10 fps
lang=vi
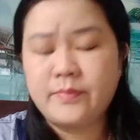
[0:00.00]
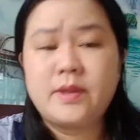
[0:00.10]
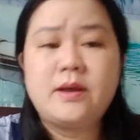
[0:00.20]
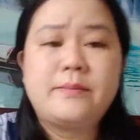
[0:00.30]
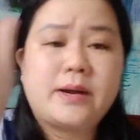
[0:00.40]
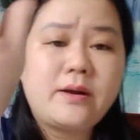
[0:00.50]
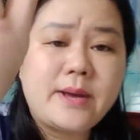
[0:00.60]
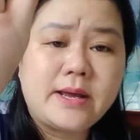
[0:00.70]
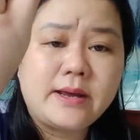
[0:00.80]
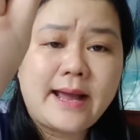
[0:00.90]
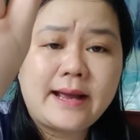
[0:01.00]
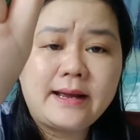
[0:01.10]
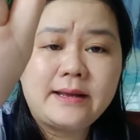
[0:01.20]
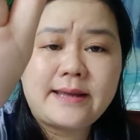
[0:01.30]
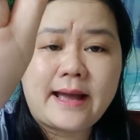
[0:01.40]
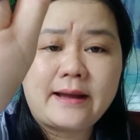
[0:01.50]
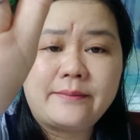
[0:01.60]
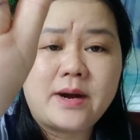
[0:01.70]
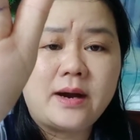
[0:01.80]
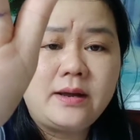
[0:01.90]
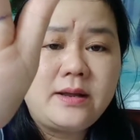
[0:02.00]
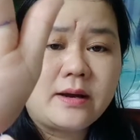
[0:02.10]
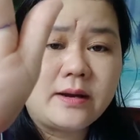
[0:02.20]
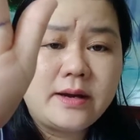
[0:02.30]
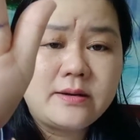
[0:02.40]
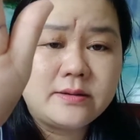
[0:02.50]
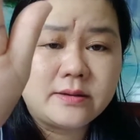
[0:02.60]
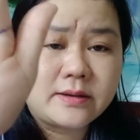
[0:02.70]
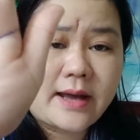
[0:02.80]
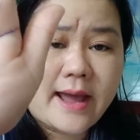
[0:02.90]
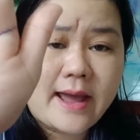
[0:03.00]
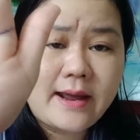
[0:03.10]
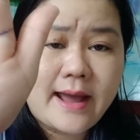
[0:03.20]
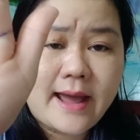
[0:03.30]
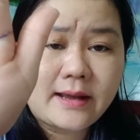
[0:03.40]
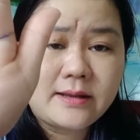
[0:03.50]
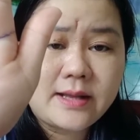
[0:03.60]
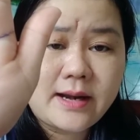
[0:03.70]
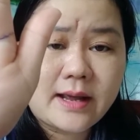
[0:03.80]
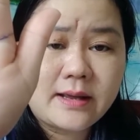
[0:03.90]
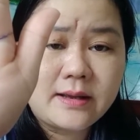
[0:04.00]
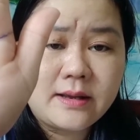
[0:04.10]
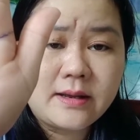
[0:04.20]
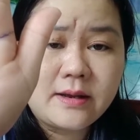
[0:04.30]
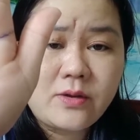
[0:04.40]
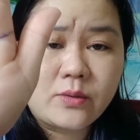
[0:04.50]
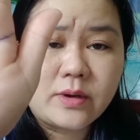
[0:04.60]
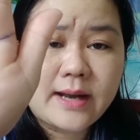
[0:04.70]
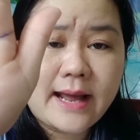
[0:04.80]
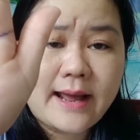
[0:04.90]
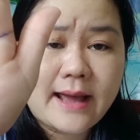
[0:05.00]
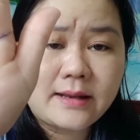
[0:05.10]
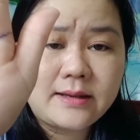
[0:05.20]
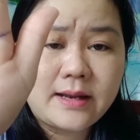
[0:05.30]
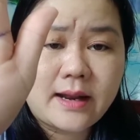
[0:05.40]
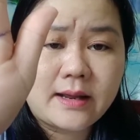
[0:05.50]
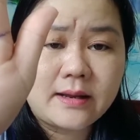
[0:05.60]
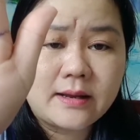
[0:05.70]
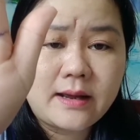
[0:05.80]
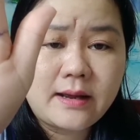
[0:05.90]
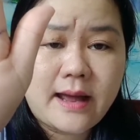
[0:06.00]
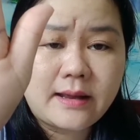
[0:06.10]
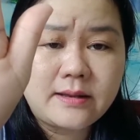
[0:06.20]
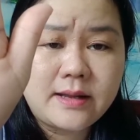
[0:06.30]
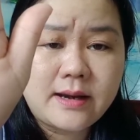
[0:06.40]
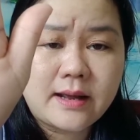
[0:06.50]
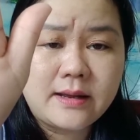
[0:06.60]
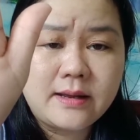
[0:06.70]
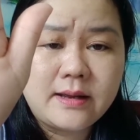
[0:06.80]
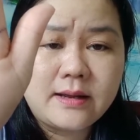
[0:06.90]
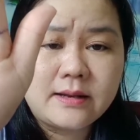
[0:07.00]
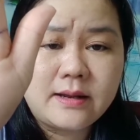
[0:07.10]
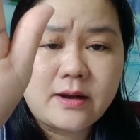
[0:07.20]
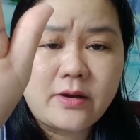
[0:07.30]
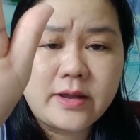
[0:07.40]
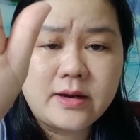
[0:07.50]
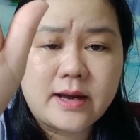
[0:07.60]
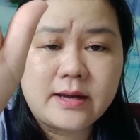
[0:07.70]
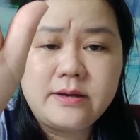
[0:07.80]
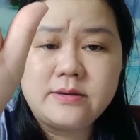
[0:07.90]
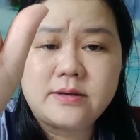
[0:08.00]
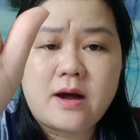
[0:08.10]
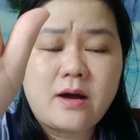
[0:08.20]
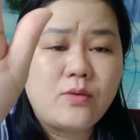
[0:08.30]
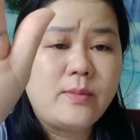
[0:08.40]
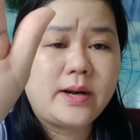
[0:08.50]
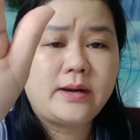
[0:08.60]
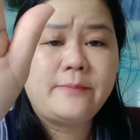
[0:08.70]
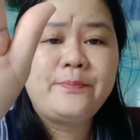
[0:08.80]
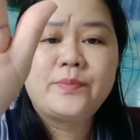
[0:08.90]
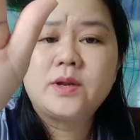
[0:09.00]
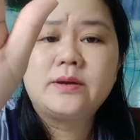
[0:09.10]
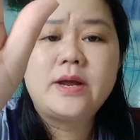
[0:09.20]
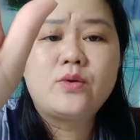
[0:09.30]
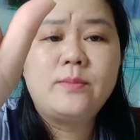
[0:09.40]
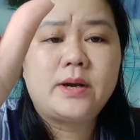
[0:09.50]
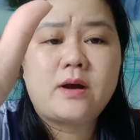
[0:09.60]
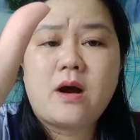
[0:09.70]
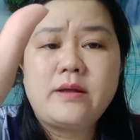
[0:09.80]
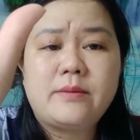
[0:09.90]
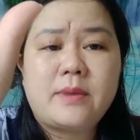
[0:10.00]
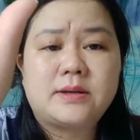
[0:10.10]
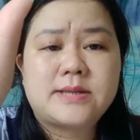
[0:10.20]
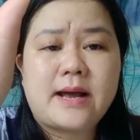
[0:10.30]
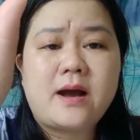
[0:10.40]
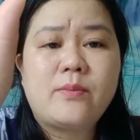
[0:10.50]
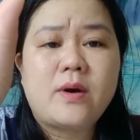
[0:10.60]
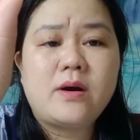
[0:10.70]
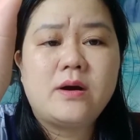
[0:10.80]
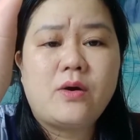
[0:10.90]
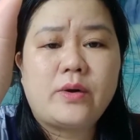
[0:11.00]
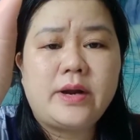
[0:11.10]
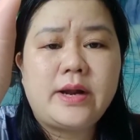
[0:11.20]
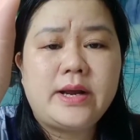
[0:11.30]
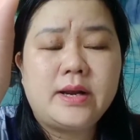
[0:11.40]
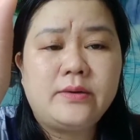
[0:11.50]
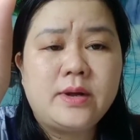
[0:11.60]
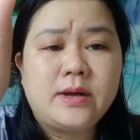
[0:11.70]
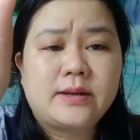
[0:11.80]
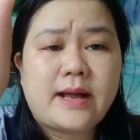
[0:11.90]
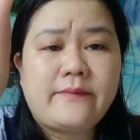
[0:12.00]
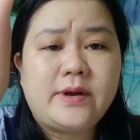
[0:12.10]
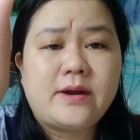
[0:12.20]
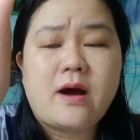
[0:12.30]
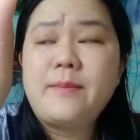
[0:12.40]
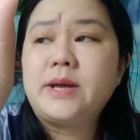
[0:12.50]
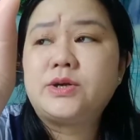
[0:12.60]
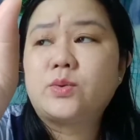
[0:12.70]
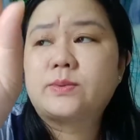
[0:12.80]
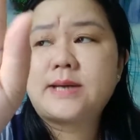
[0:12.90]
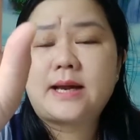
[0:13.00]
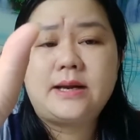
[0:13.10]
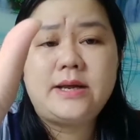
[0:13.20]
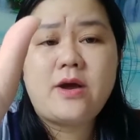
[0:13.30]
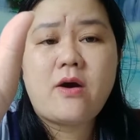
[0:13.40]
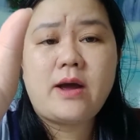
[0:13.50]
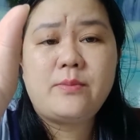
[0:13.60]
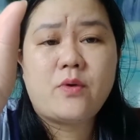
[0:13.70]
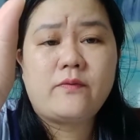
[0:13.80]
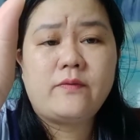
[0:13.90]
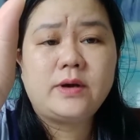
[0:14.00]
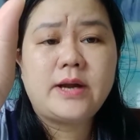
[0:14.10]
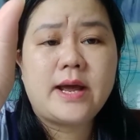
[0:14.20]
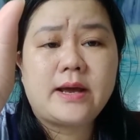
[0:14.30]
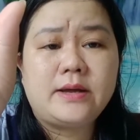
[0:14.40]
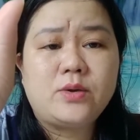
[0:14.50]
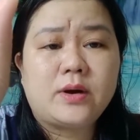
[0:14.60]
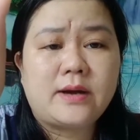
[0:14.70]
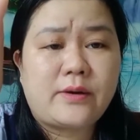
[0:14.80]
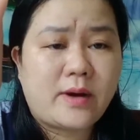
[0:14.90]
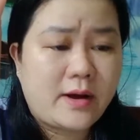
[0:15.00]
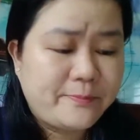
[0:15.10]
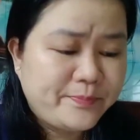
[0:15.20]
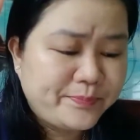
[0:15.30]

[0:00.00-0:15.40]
nhưng mà nó bị ngăn chặn bởi những cái đường kẻ ngang như thế này ví dụ nó cắt ngang như thế này cắt ngang như thế này thì coi như là cái đường đó của mình đường đi của mình có nhưng mà sẽ không có cơ hội để đi đâu tại vì nó bị trục trặc lý do hay một vấn đề kỹ thuật nào đó